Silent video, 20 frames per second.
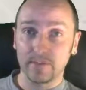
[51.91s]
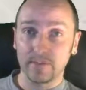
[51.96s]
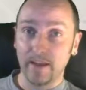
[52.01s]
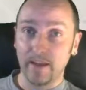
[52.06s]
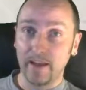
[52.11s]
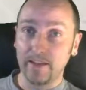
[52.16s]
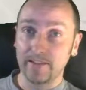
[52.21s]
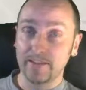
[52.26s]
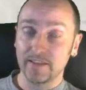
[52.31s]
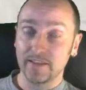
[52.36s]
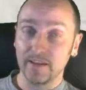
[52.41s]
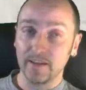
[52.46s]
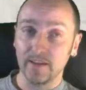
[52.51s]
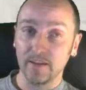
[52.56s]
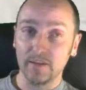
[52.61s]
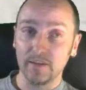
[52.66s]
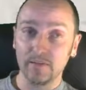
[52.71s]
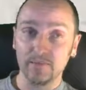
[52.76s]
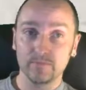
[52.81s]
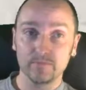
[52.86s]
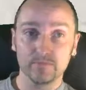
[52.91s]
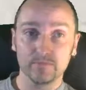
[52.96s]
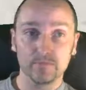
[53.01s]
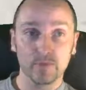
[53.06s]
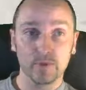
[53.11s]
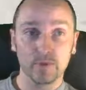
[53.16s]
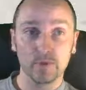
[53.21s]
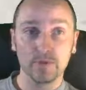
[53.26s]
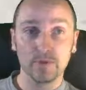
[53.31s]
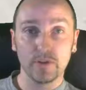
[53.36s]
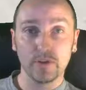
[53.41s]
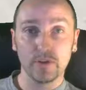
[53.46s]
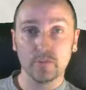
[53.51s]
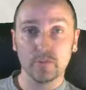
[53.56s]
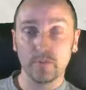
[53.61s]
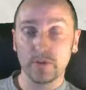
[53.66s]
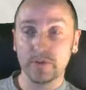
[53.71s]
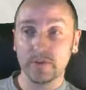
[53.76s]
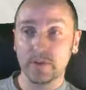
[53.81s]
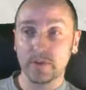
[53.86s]
13er und ich
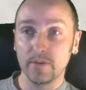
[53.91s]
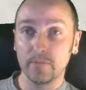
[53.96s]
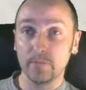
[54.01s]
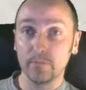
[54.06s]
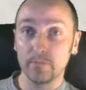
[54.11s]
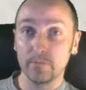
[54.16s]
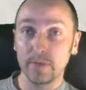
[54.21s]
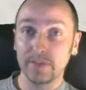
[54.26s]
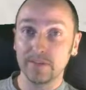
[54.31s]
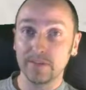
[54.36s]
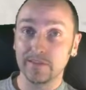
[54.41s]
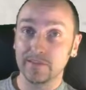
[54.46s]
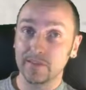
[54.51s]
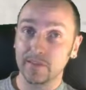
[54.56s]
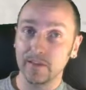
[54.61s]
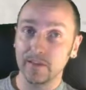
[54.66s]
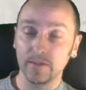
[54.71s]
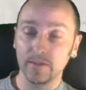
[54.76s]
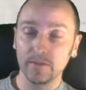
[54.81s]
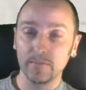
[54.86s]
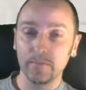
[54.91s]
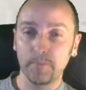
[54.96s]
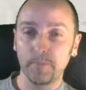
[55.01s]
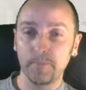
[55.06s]
bin im Mittier.